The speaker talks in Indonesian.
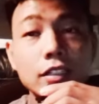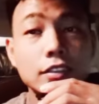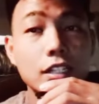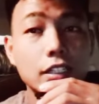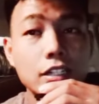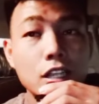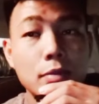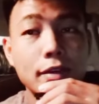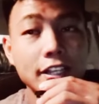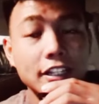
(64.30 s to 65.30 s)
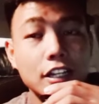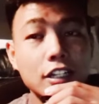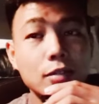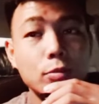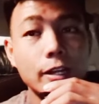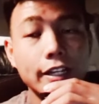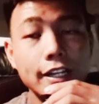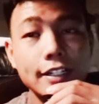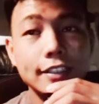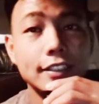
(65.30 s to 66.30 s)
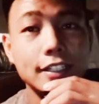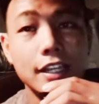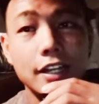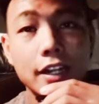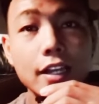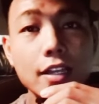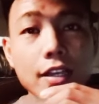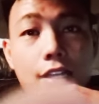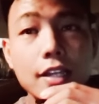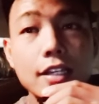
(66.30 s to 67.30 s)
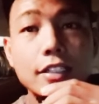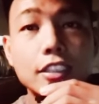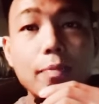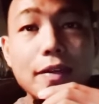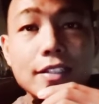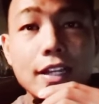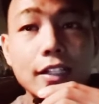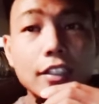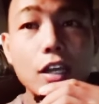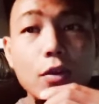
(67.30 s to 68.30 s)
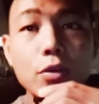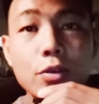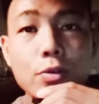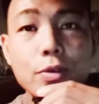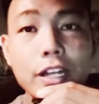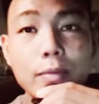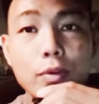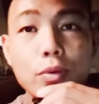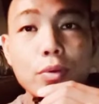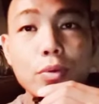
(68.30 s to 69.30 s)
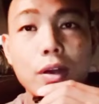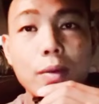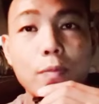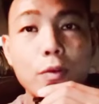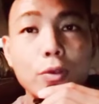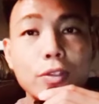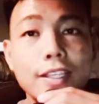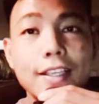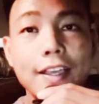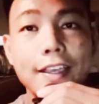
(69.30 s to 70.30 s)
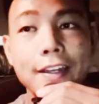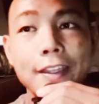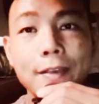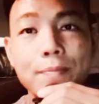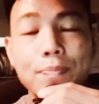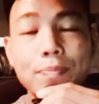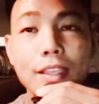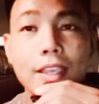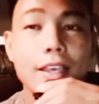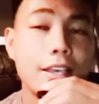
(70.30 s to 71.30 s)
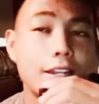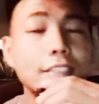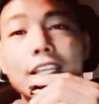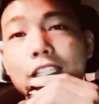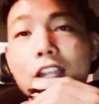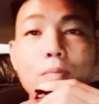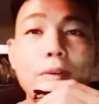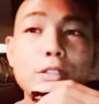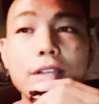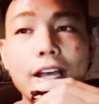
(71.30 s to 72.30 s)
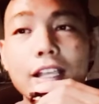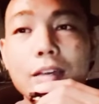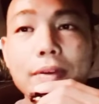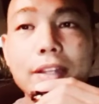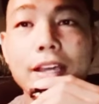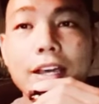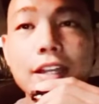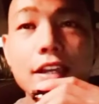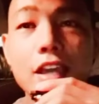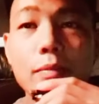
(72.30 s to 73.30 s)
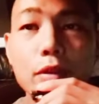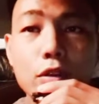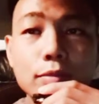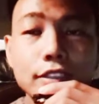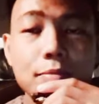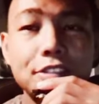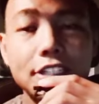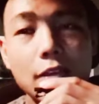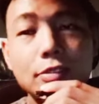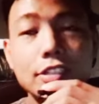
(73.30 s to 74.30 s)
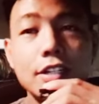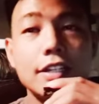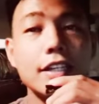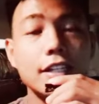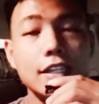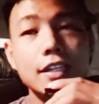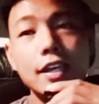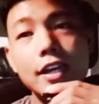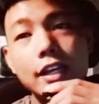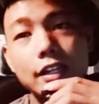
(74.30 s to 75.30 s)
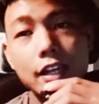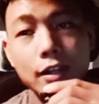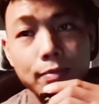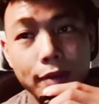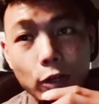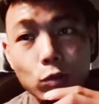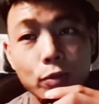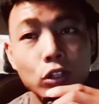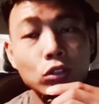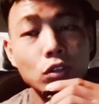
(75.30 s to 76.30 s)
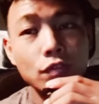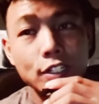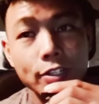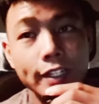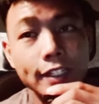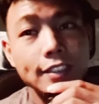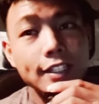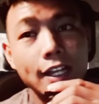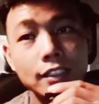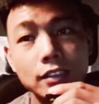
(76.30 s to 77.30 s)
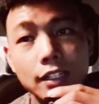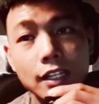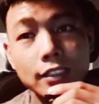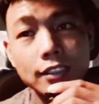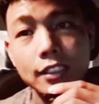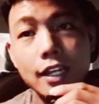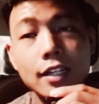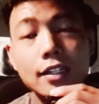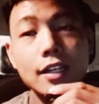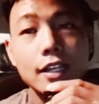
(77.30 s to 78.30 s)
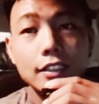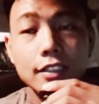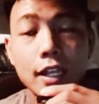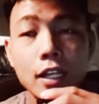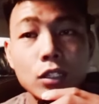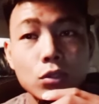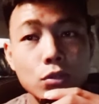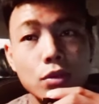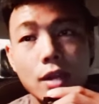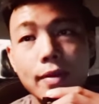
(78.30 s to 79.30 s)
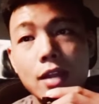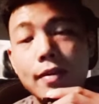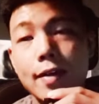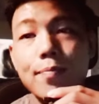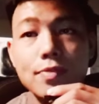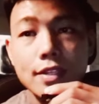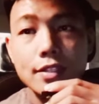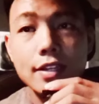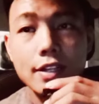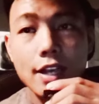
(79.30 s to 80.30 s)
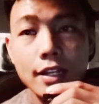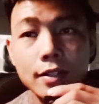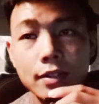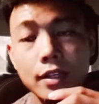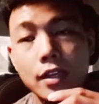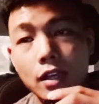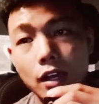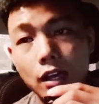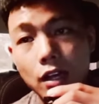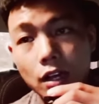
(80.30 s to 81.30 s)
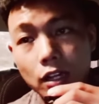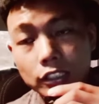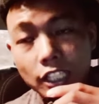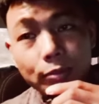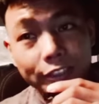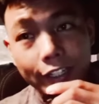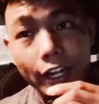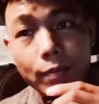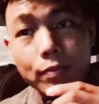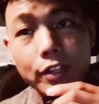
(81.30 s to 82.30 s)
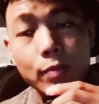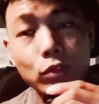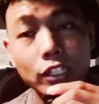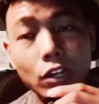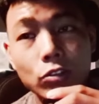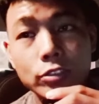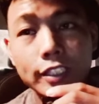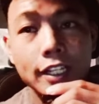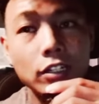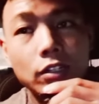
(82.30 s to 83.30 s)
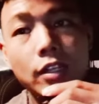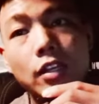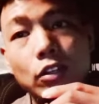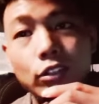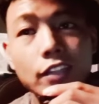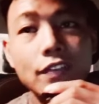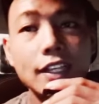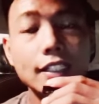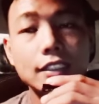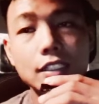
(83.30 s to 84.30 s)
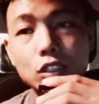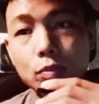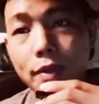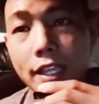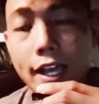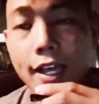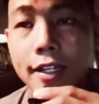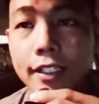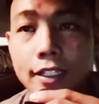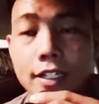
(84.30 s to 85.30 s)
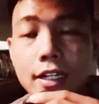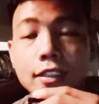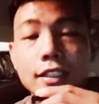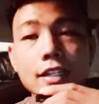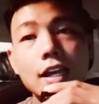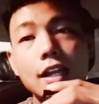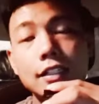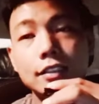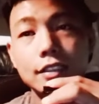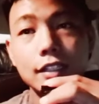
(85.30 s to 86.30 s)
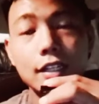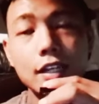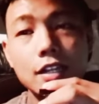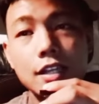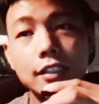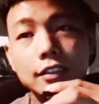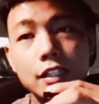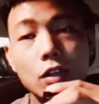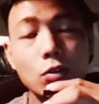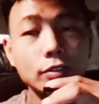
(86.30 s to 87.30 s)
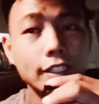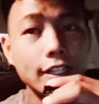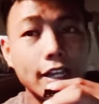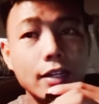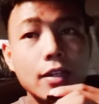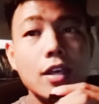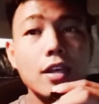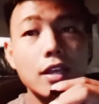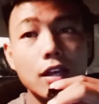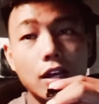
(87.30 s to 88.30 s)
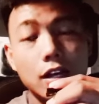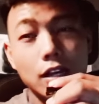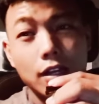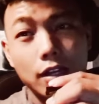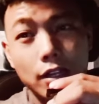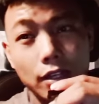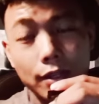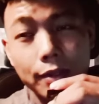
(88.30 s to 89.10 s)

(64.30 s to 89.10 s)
kesehatan yang baik dan dimurahkan rezeki Anda sepanjang tahun 2023 ini. Dan saya tidak lupa juga kepada Anda yang belum subscribe channel ini dan baru menonton video ini, jangan segan-segan, jangan tunggu lama-lama. Tekan Uh, subscribe dan butang lonceng notifikasi supaya Anda tidak ketinggalan sekiranya saya kongsikan uh,